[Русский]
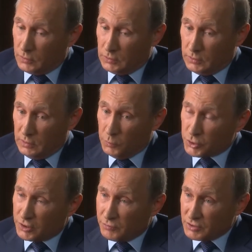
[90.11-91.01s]
это не
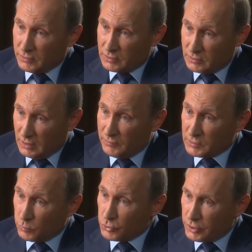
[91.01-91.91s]
может не вызывать
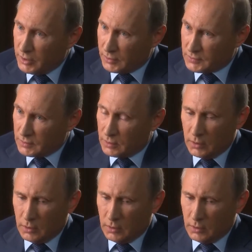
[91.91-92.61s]
соответствующей реакции.